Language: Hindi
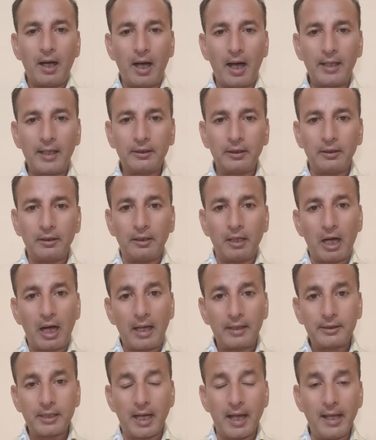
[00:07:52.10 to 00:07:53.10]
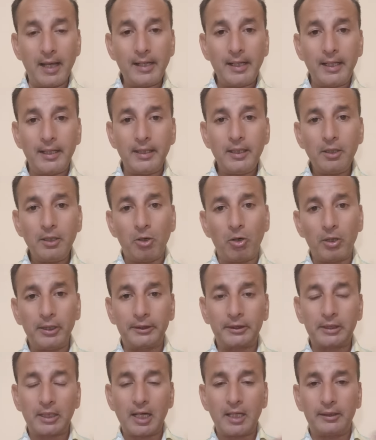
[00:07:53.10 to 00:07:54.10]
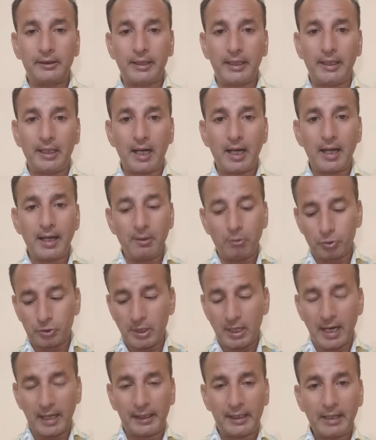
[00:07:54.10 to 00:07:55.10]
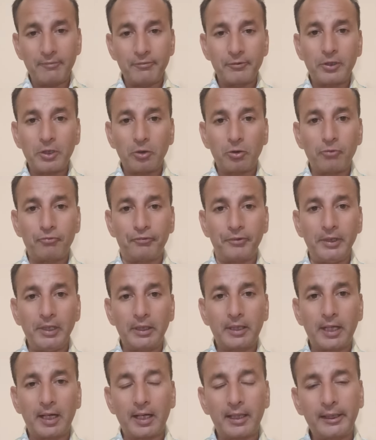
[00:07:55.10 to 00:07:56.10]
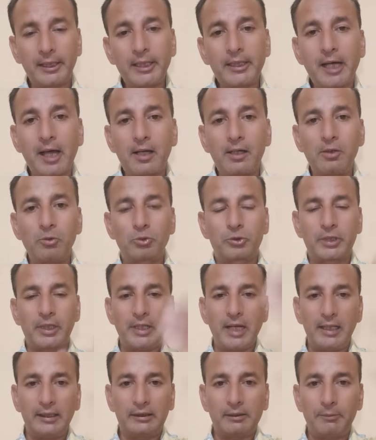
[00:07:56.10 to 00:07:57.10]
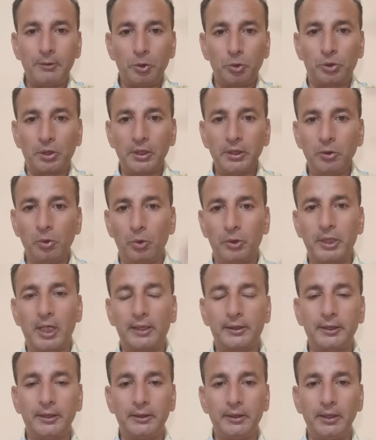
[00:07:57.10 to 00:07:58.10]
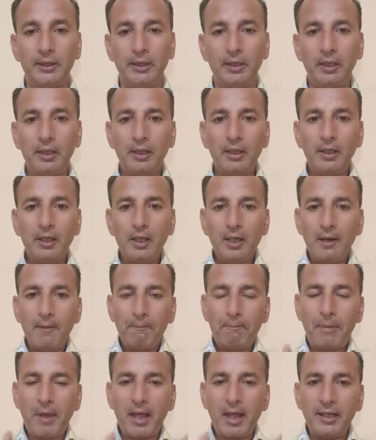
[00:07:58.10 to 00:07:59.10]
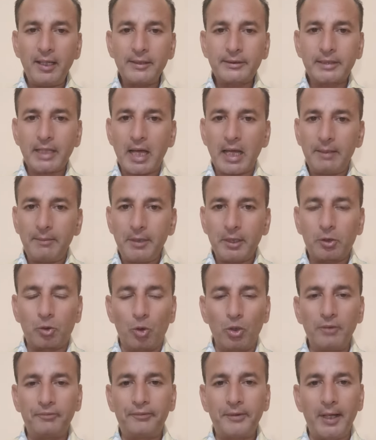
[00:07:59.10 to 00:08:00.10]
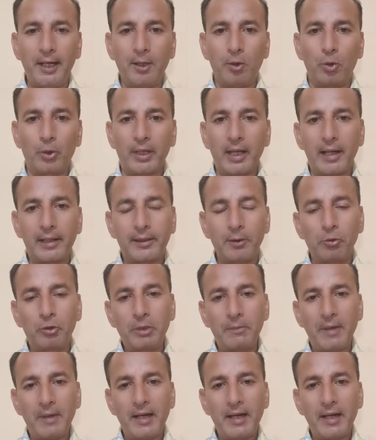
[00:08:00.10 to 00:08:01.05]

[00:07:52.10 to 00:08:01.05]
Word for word: आज आज है नहीं और इतना देना है उस नेगेटिविटी को फील करने के कारण उसकी लेंथ भी उतनी हो जाती थी पहले साल में गोल फेल हो गया क्योंकि मैं